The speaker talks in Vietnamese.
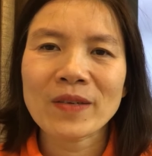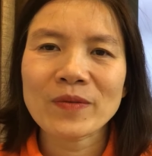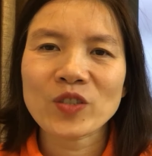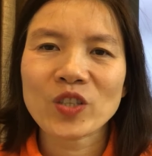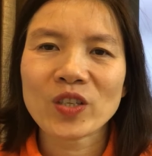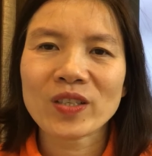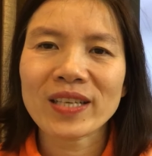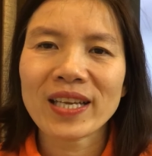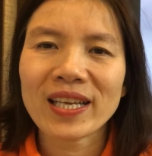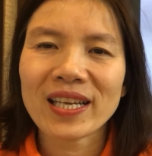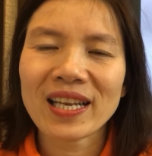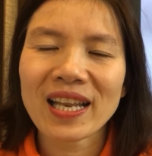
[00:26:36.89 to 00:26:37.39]

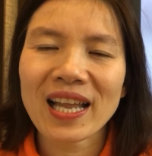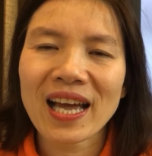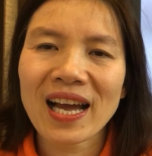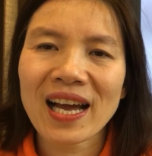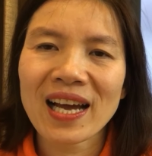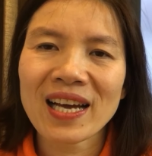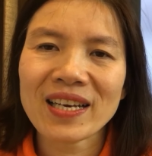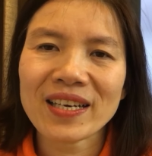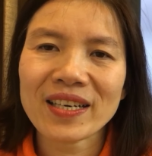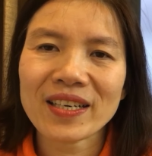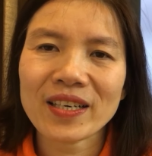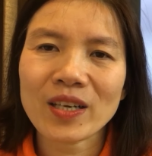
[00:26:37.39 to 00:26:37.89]
Cho nên
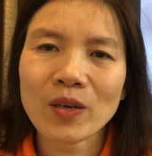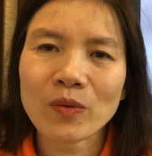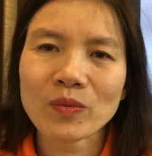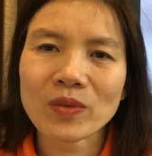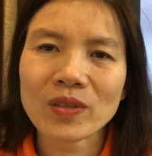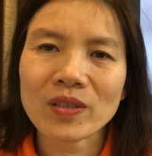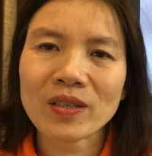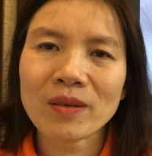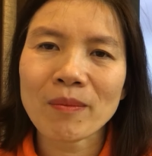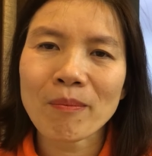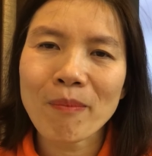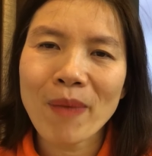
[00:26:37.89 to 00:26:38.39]
là động
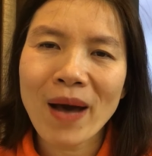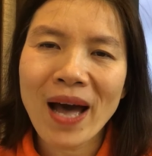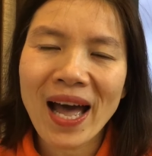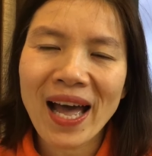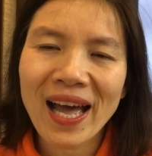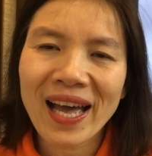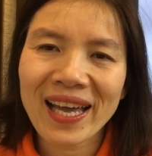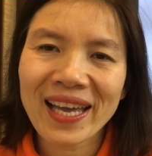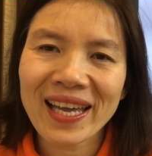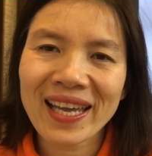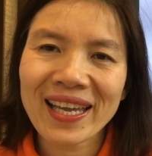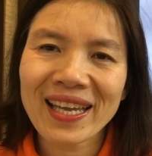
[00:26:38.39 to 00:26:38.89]
từ
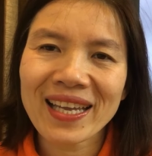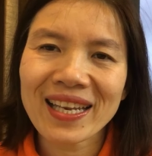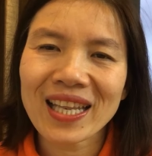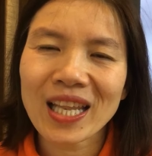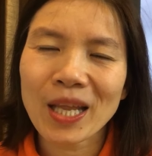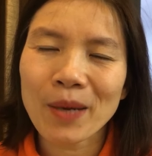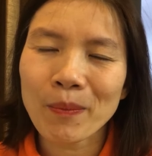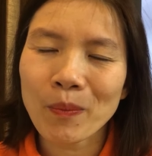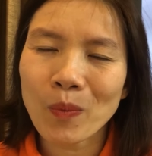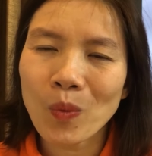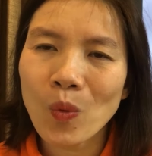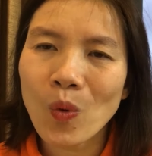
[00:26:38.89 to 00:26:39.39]
buy
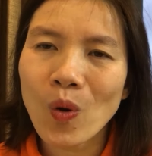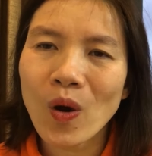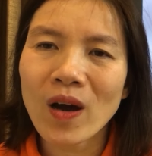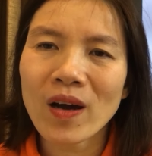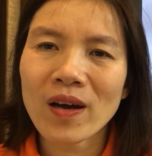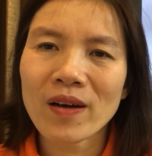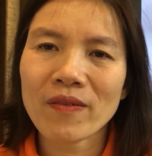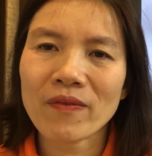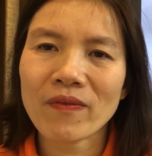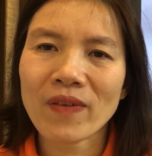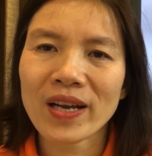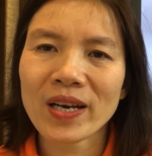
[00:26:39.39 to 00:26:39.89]
là mua
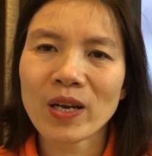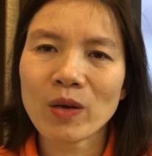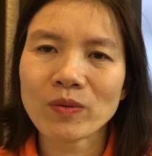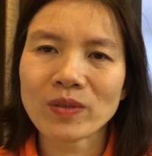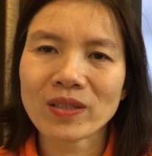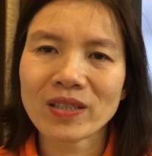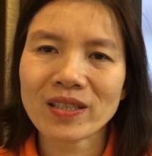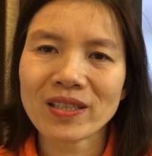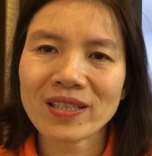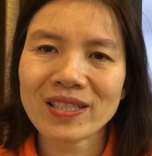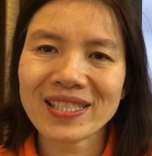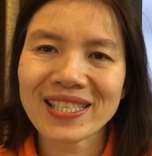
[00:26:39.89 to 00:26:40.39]
và động
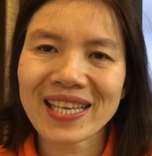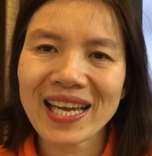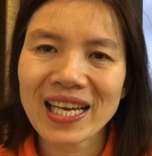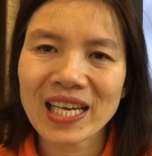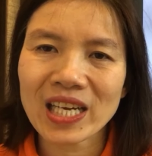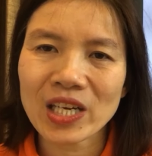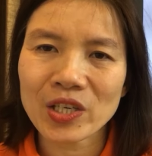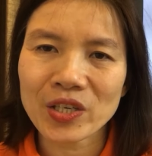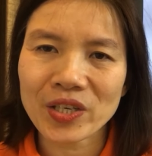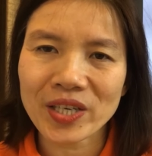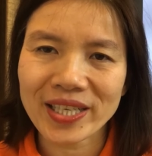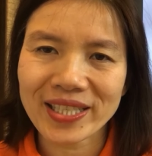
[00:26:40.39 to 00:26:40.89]
từ
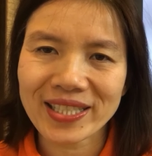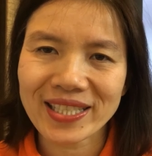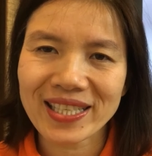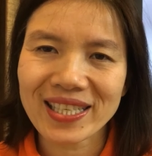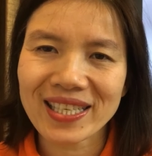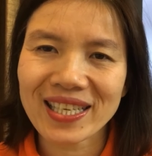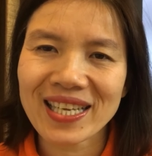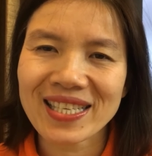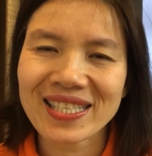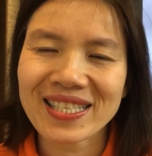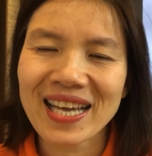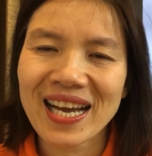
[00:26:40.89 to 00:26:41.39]
decorate
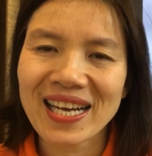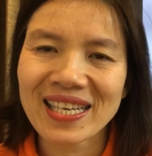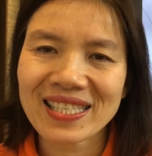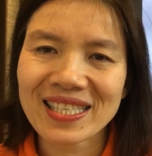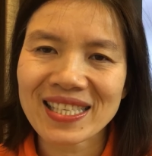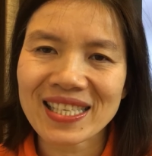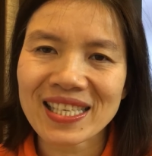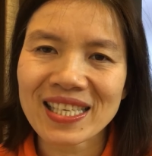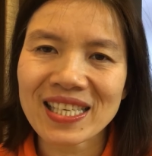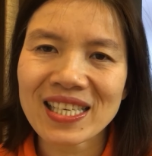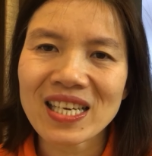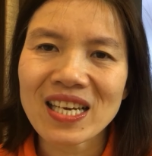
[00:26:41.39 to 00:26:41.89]
là trang
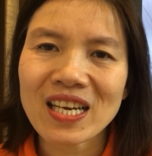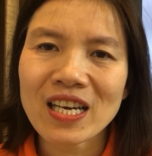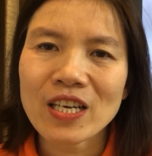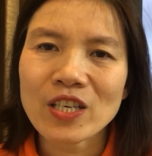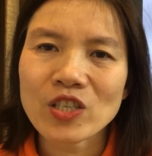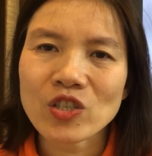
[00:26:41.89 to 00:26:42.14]
trí.